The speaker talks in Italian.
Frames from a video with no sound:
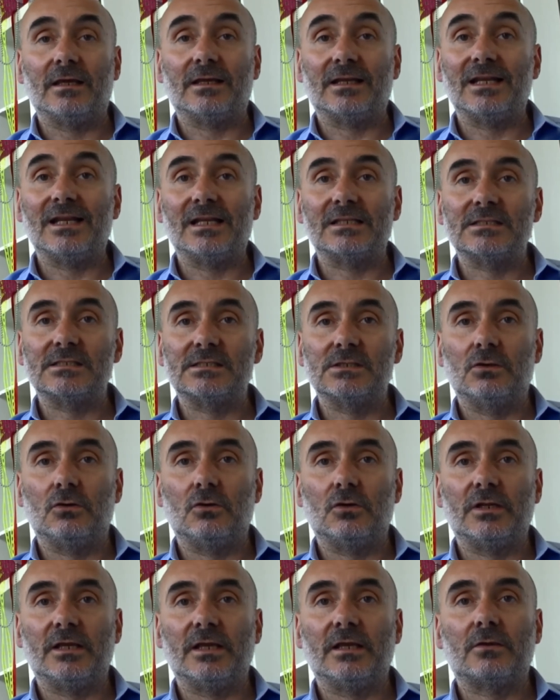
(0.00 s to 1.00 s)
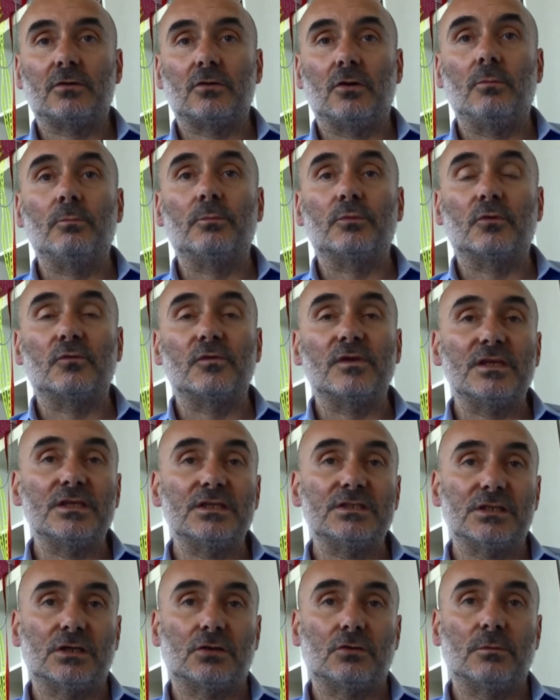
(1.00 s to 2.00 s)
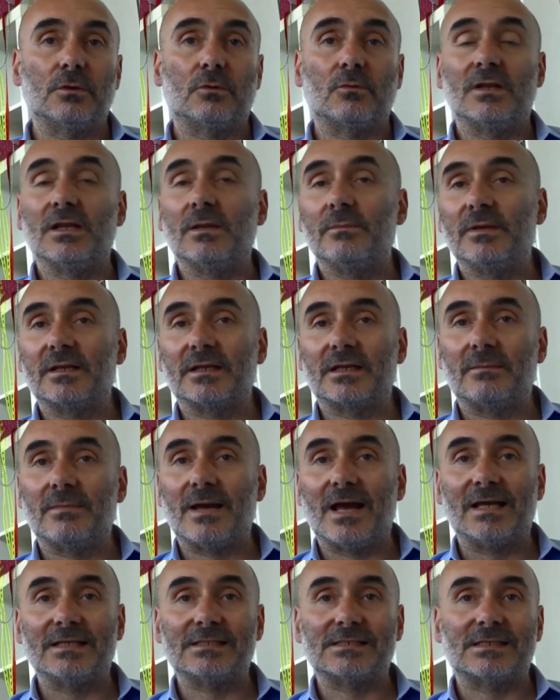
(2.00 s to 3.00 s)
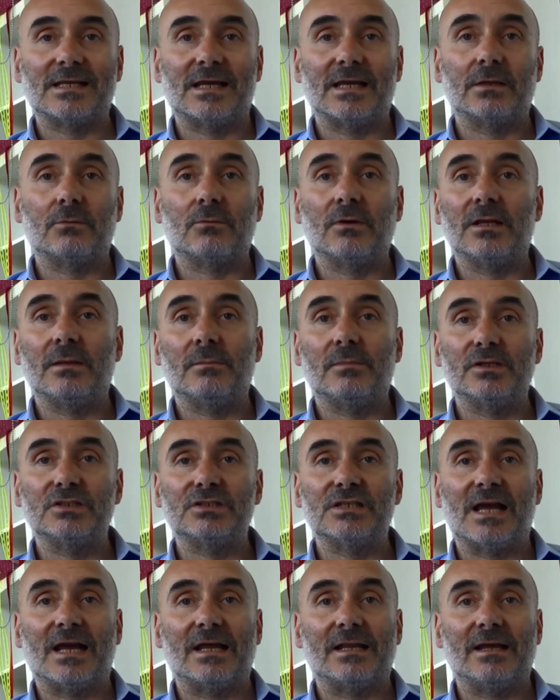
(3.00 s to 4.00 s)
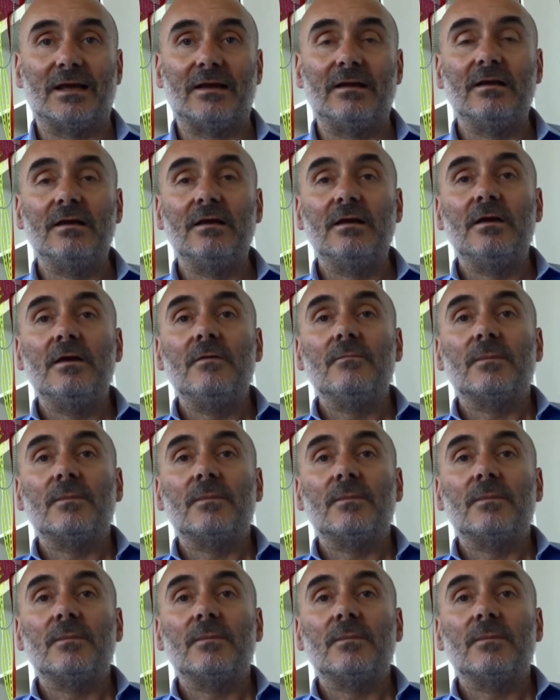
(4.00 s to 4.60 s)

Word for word: relazione con province come quella bergamasca e quella bresciana